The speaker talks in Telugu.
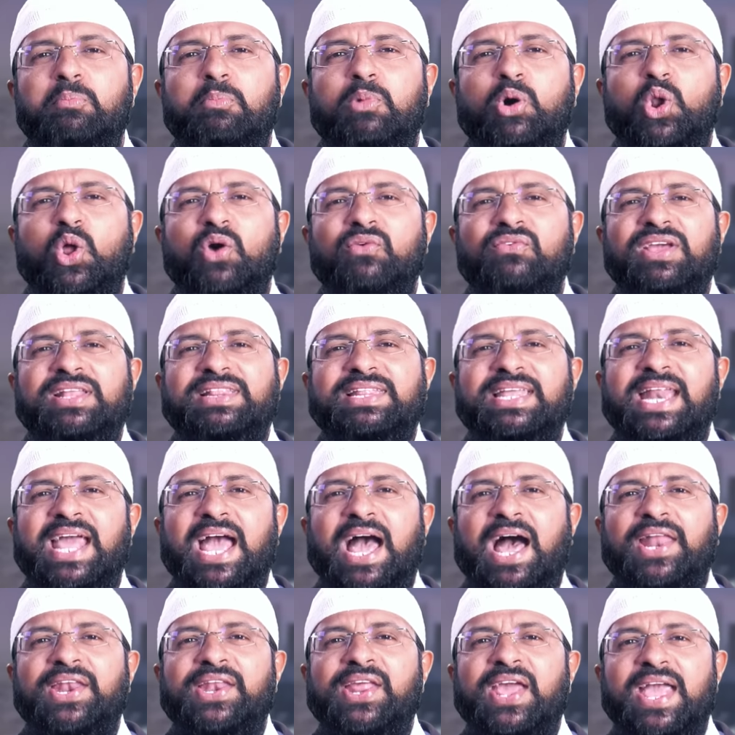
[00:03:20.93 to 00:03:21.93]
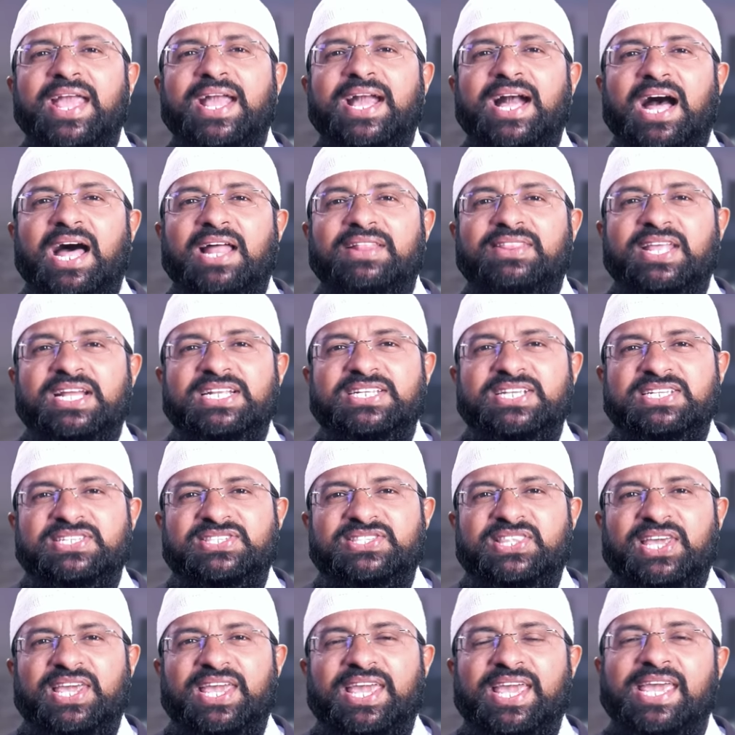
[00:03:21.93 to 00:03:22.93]
మరో వ్యక్తిని అన్యాయంగా హత్య
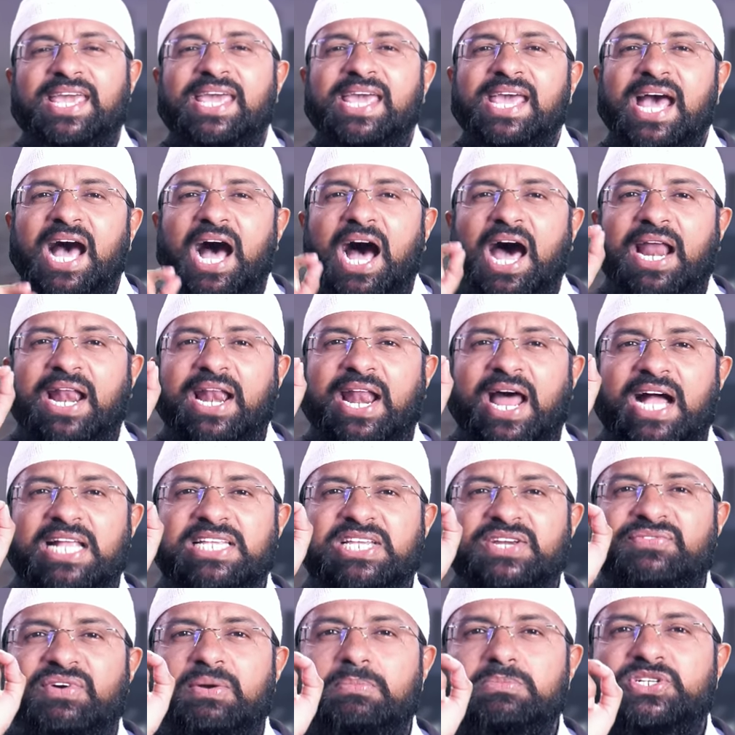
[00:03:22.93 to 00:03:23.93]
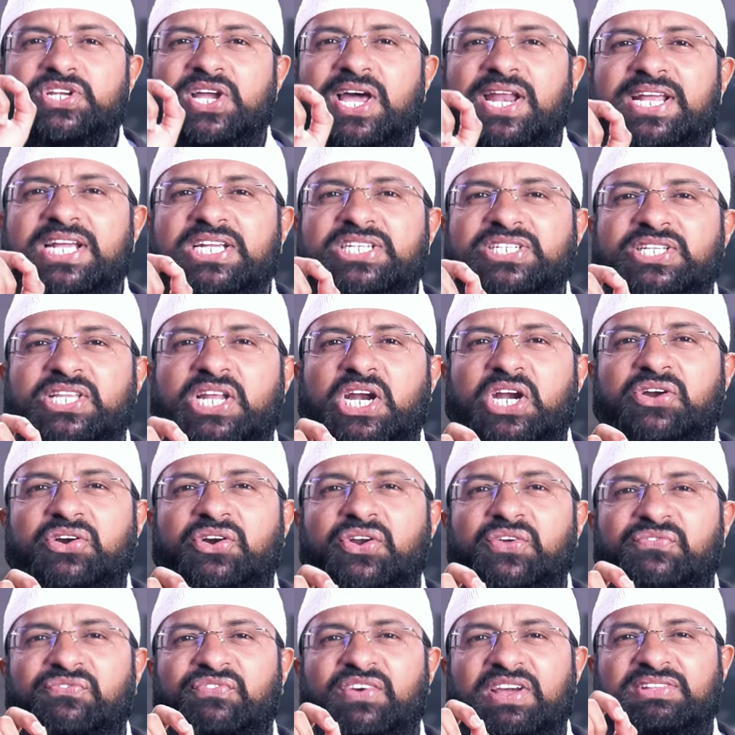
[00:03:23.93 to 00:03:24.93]
చేస్తే ఆ రాజవంశానికి
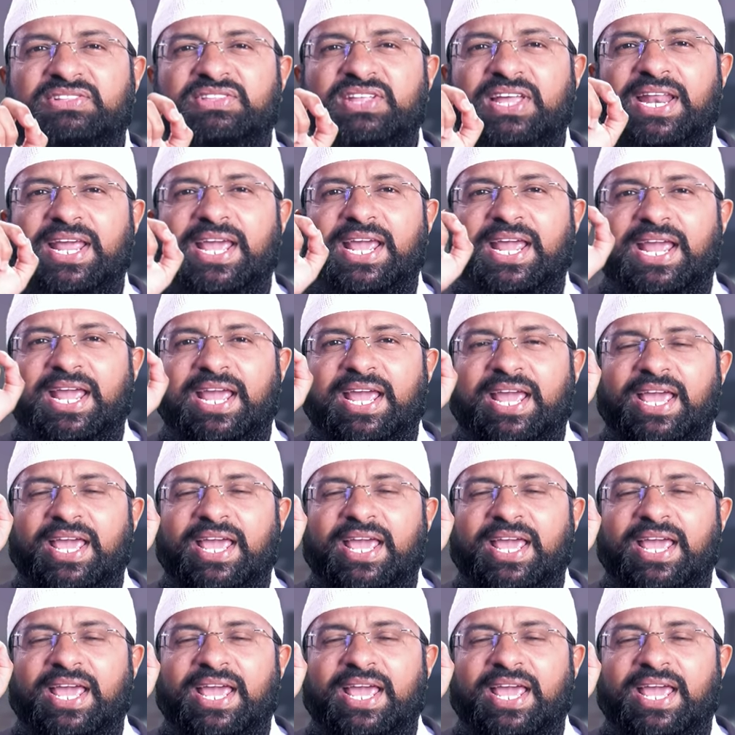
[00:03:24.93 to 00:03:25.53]
చెందినటువంటి వ్యక్తిని